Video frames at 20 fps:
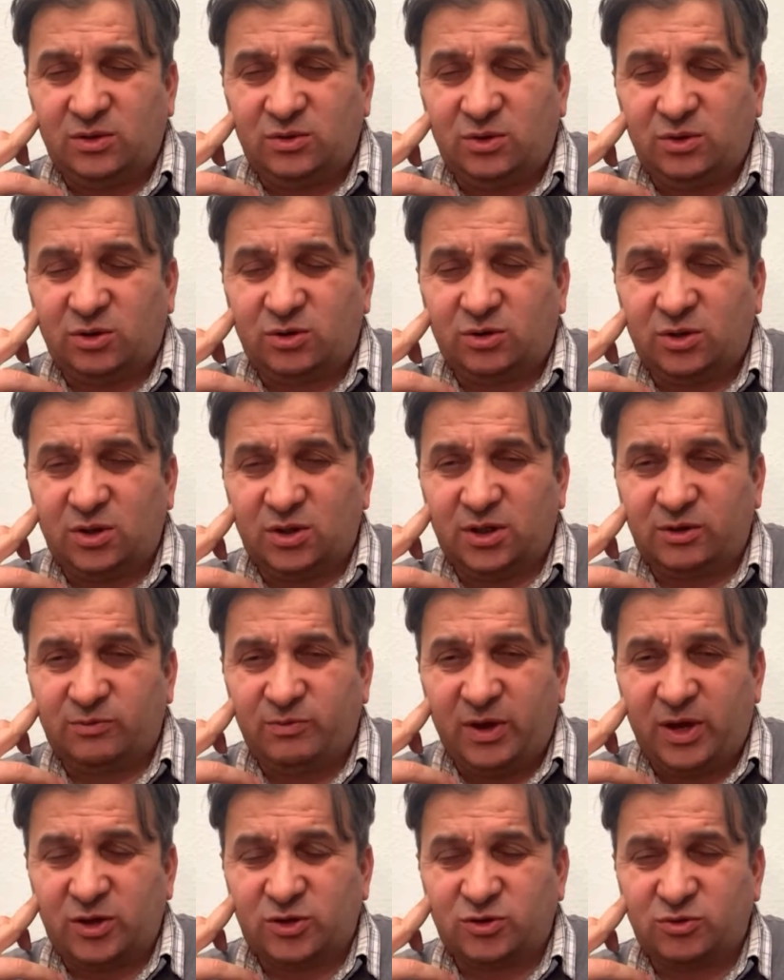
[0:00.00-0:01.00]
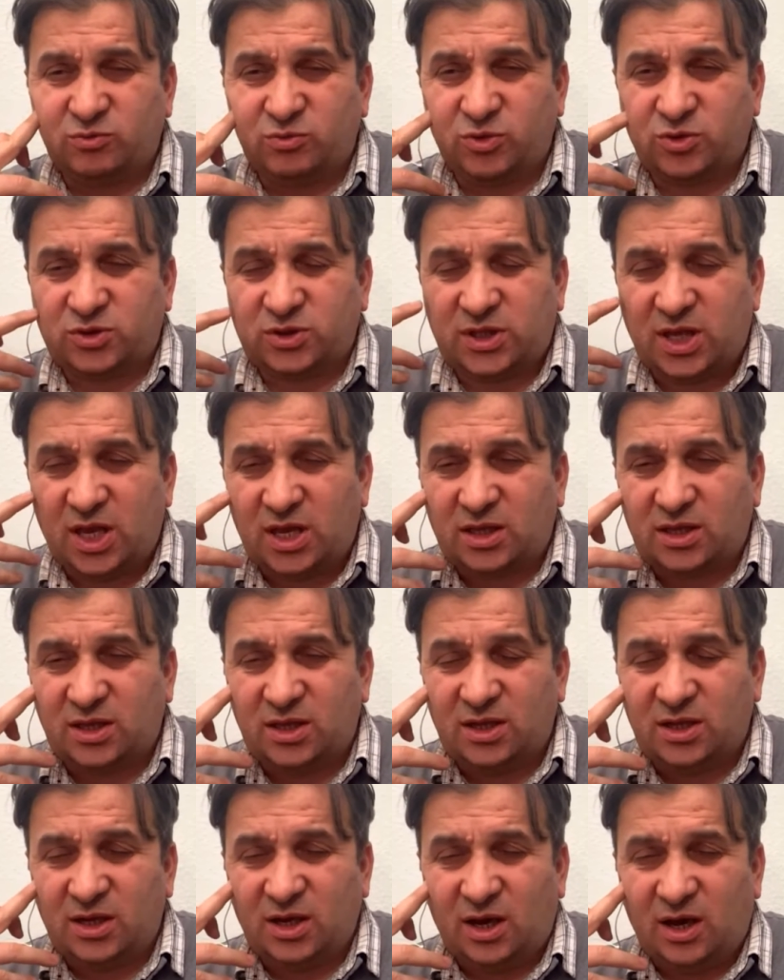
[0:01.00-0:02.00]
4 yıllık mezunmuş, tek
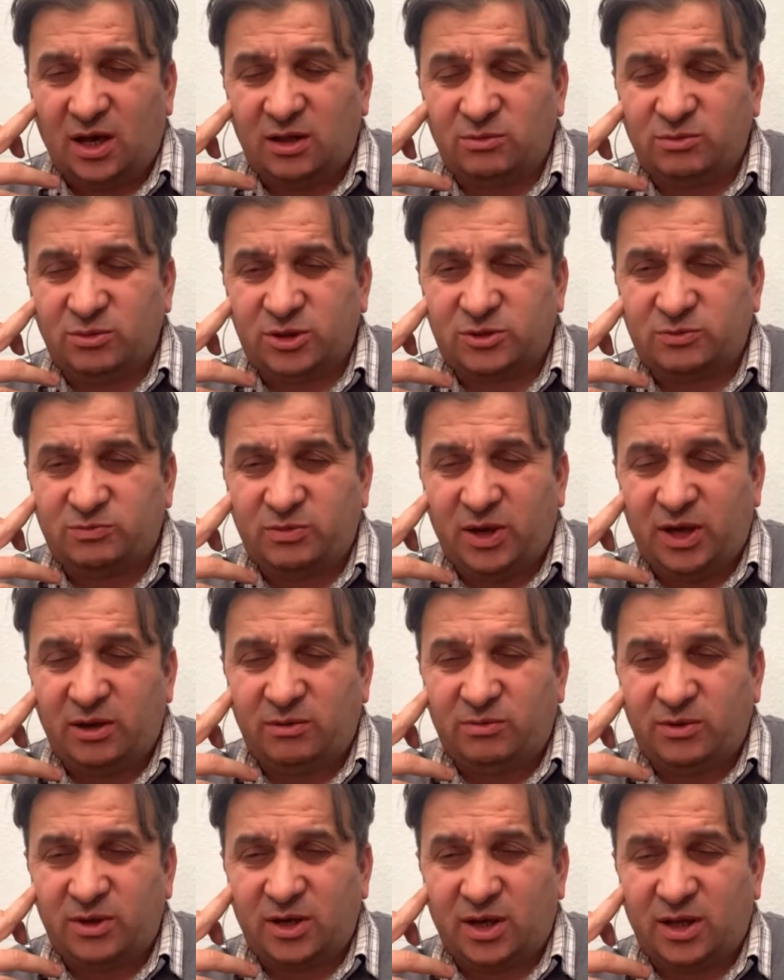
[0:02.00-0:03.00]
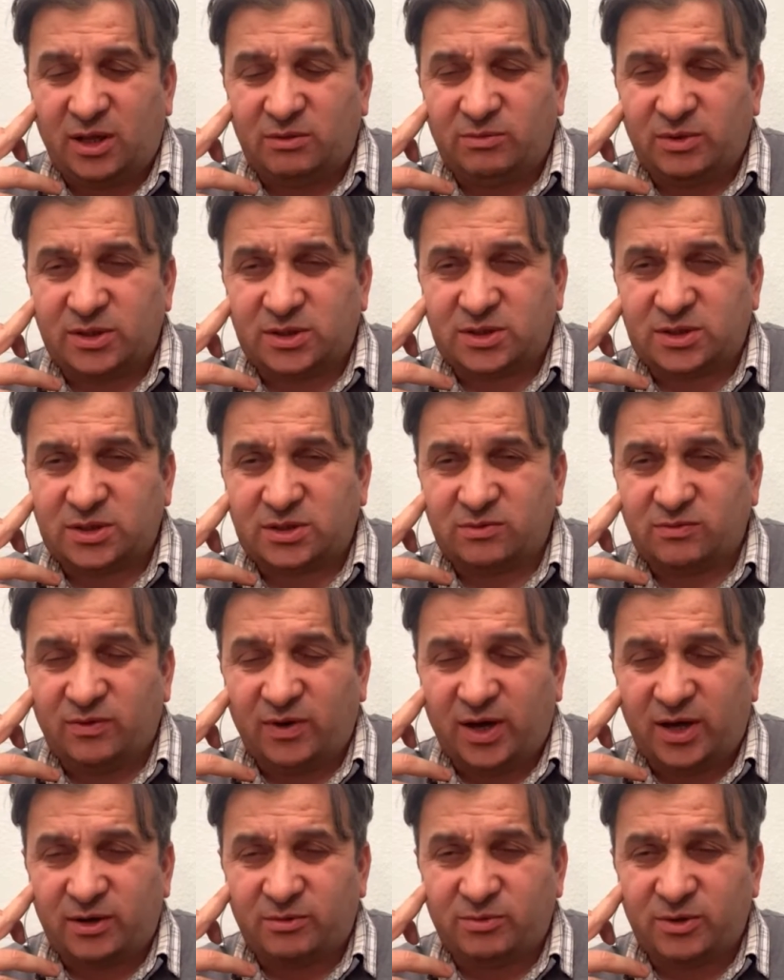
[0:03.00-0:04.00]
yeni almış, B1 almacısı
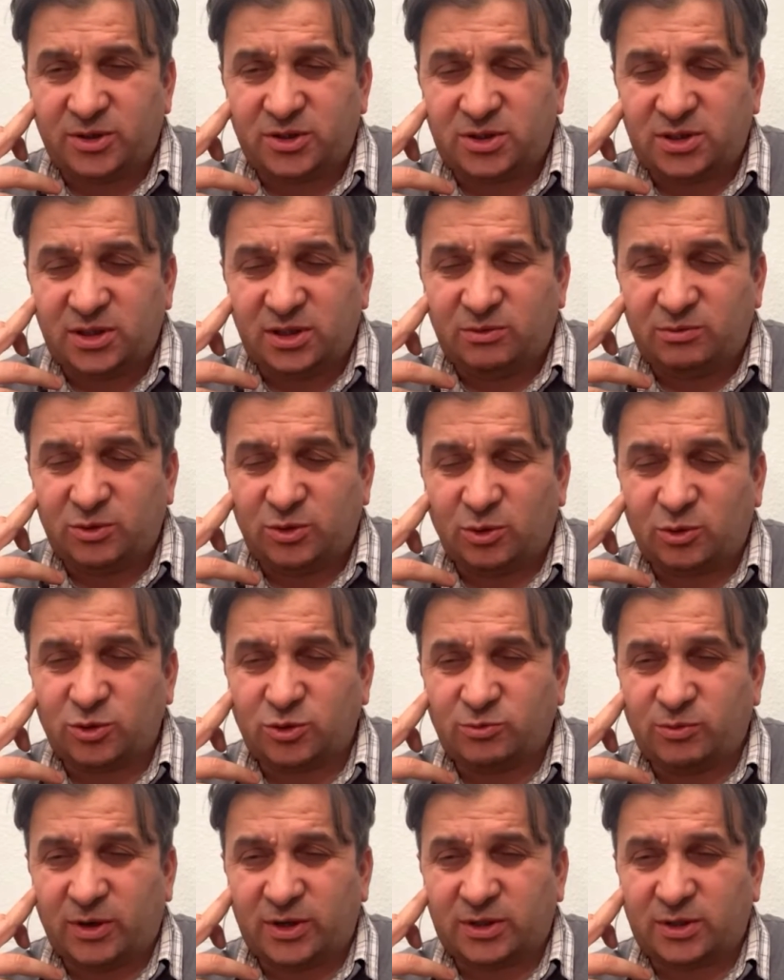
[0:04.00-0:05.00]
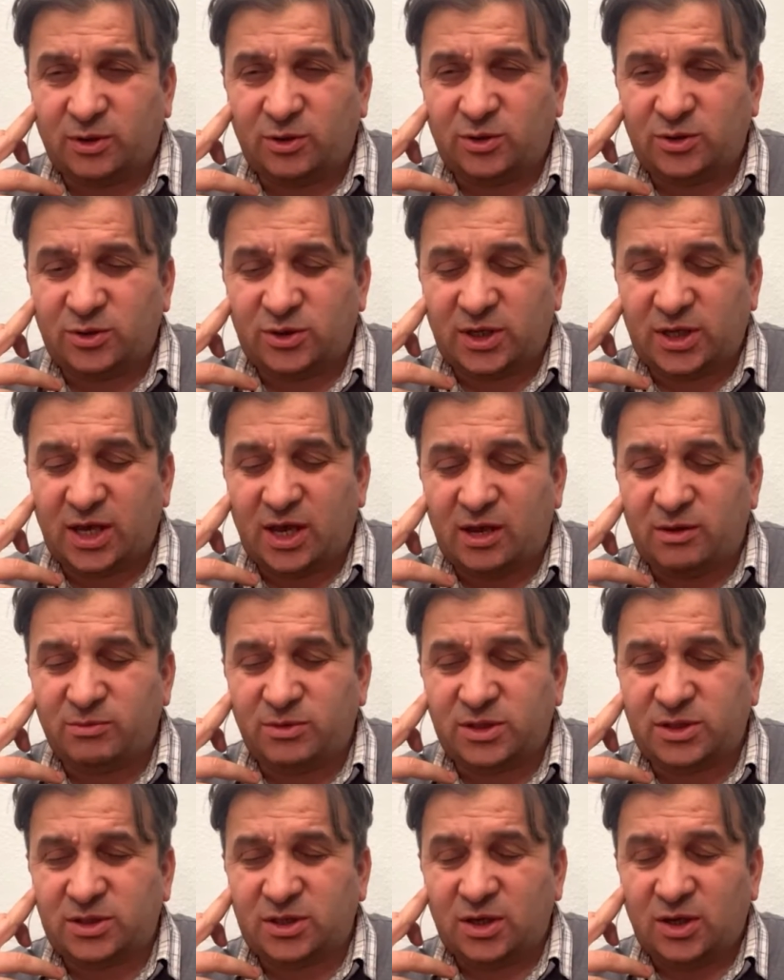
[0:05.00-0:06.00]
varmış, 29 Mart'tan önce
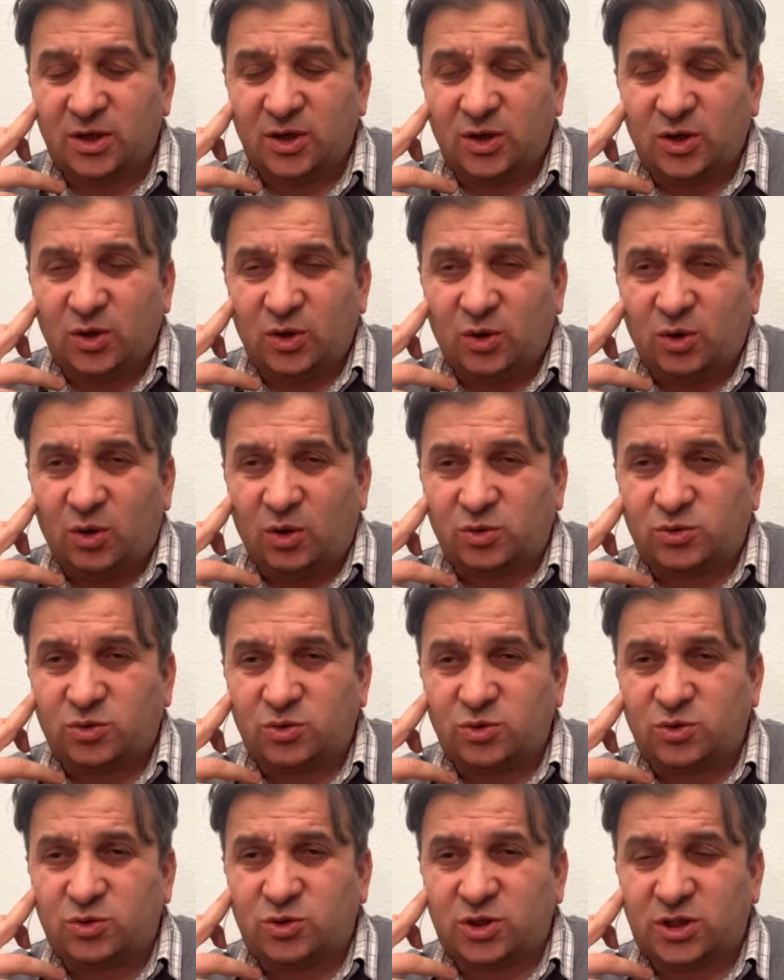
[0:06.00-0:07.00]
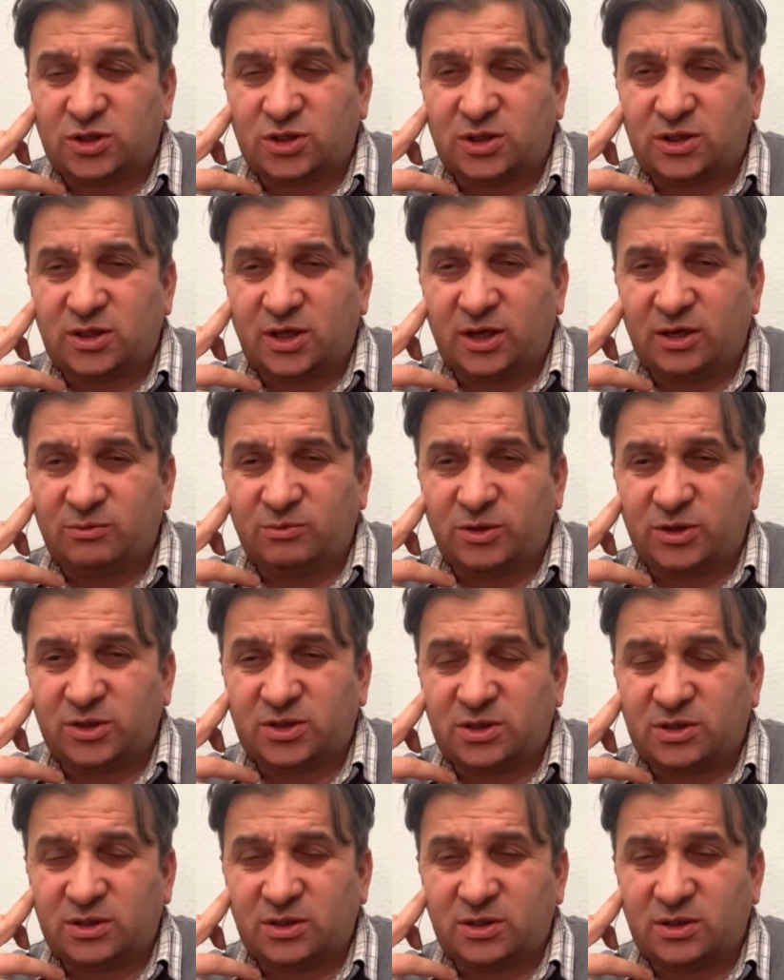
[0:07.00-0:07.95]
gelmiş, 33 yaşındaymış.